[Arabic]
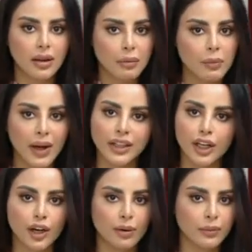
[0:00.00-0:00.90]
من بعد
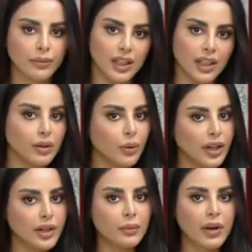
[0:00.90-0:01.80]
اليوم يعني
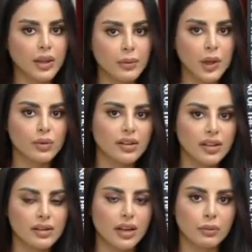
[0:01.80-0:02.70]
وحده عمرها
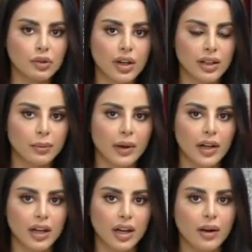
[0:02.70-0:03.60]
68 سنه ما شاء الله
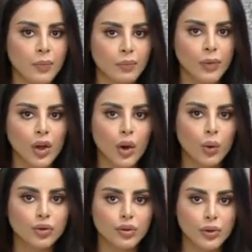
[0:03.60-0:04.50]
تبارك الله
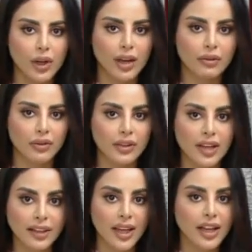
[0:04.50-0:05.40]
وشوفوا كيف
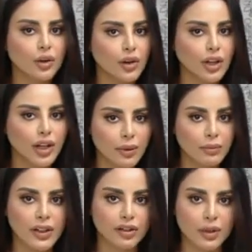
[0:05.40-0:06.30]
ساعتين كل يوم
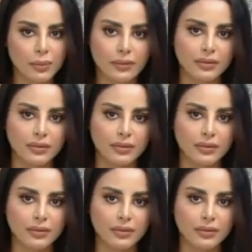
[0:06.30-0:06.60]
في الجيم